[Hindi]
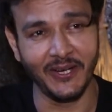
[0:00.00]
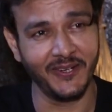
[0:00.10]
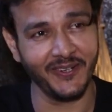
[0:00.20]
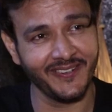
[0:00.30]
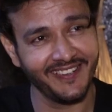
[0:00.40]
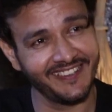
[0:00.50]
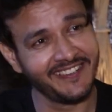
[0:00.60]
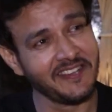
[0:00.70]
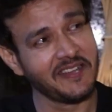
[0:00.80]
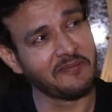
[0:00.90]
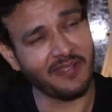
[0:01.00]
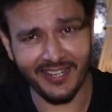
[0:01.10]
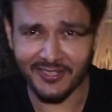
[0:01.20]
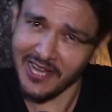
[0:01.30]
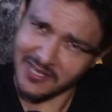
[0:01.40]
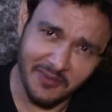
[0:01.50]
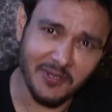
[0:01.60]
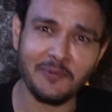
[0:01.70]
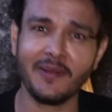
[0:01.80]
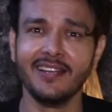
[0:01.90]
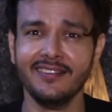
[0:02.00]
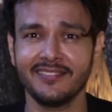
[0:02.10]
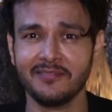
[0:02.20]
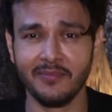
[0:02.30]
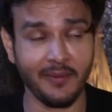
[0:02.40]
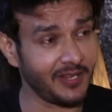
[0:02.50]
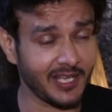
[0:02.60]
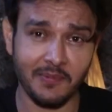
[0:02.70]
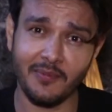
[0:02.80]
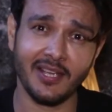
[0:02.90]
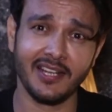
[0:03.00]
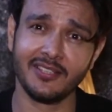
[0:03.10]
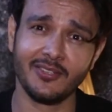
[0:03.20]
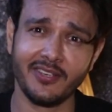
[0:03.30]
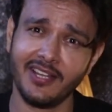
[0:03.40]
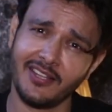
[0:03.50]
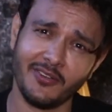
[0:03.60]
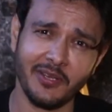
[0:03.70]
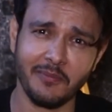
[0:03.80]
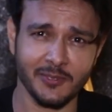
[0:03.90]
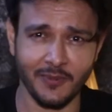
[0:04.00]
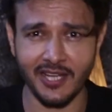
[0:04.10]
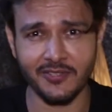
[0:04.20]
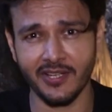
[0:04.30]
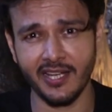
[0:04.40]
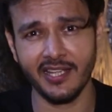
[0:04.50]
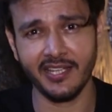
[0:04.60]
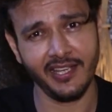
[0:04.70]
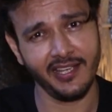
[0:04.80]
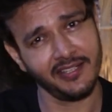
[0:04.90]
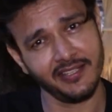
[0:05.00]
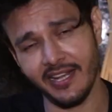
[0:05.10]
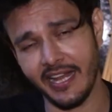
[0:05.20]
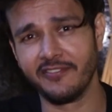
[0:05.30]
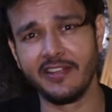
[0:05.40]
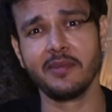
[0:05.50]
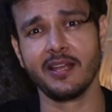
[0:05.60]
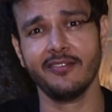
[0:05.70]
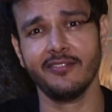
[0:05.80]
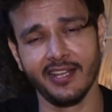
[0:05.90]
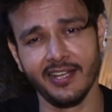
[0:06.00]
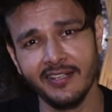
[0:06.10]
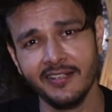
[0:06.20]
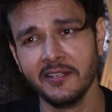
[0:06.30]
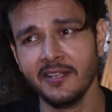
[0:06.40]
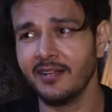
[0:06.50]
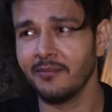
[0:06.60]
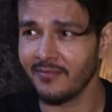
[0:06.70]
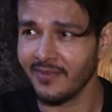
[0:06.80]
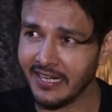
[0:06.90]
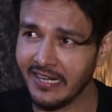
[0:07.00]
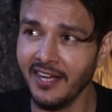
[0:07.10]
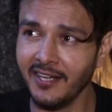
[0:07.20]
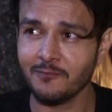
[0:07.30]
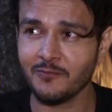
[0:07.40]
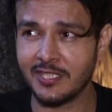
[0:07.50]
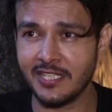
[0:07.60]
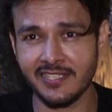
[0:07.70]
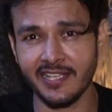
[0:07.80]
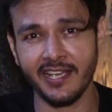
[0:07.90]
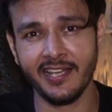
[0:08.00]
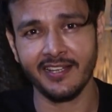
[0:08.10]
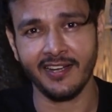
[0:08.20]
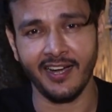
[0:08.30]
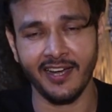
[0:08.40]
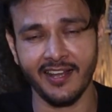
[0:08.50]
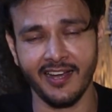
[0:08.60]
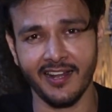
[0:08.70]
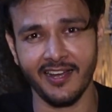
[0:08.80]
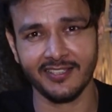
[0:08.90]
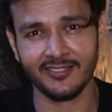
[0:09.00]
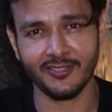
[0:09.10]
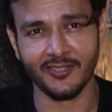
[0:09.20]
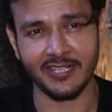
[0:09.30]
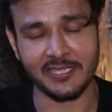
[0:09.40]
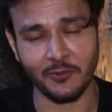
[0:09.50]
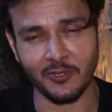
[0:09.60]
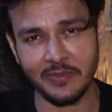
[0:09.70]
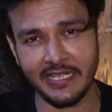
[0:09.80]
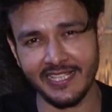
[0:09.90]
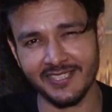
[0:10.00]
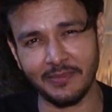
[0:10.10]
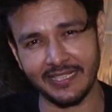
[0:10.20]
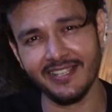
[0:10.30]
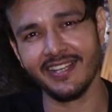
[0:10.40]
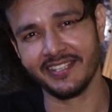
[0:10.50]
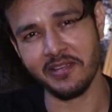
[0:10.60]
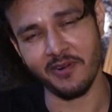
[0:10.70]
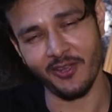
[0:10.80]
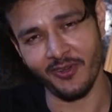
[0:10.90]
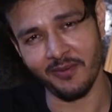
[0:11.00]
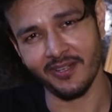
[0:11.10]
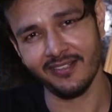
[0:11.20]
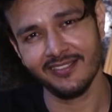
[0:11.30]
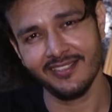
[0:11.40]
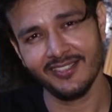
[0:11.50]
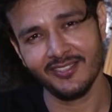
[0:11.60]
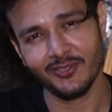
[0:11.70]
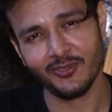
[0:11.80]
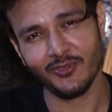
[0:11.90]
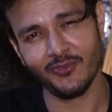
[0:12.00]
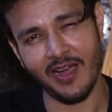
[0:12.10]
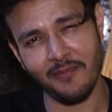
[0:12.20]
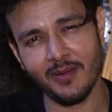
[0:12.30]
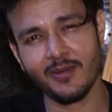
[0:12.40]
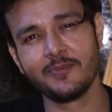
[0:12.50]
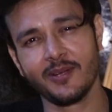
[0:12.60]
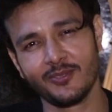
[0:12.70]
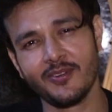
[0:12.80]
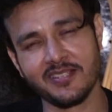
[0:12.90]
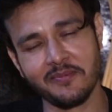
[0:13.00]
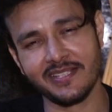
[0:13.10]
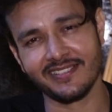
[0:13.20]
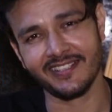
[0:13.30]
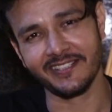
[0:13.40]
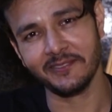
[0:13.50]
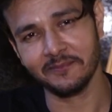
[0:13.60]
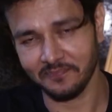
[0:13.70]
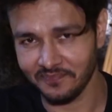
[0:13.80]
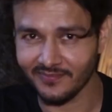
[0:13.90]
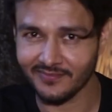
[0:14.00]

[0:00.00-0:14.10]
तो मेरे लिए तो आज भी बचपन है मैं अपने घर पे भी कह देता हूँ कि यार देखो ये बचपना जो है ना ये ये लाइफ टाइम रहने वाला है लेकिन हाँ चीज़ें हाल हालात और रिस्पॉन्सिबिलिटीज़ बदल जाती हैं बड़े होने पर तो वहाँ पर बचपन को थोड़ा सा मिस करते हैं